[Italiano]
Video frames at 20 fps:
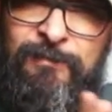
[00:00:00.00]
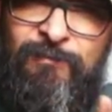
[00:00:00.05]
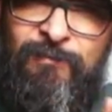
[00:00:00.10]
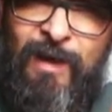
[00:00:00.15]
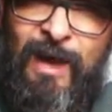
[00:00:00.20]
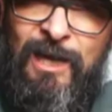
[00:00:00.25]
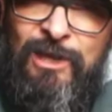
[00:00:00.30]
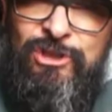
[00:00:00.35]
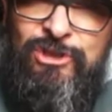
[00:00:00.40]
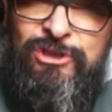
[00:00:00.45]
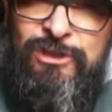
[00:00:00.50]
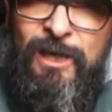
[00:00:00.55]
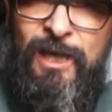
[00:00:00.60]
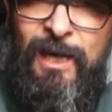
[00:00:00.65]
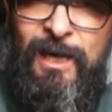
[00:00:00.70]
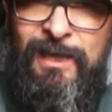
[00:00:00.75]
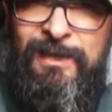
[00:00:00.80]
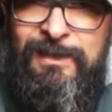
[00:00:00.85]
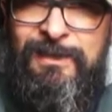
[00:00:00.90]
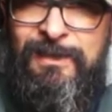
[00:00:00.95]

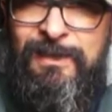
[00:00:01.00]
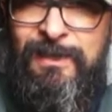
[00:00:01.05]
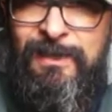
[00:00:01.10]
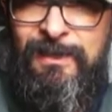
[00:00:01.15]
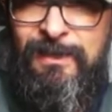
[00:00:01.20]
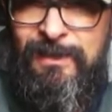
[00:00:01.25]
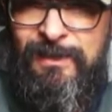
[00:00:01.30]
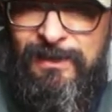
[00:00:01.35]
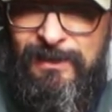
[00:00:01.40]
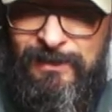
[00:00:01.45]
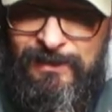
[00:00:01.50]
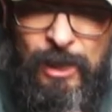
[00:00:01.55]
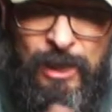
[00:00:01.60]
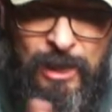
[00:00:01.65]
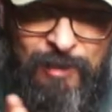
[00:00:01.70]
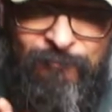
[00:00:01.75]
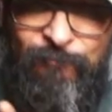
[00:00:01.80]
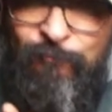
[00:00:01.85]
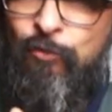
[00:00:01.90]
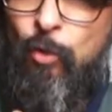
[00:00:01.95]
fascia di eh,
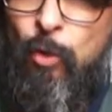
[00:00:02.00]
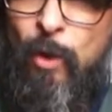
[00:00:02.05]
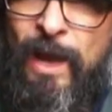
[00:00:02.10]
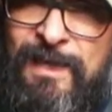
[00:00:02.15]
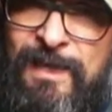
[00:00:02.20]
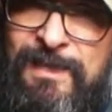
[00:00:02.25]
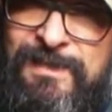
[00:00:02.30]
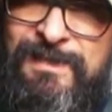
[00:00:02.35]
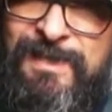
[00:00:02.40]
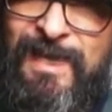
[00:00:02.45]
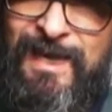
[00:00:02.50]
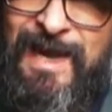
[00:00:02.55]
influenza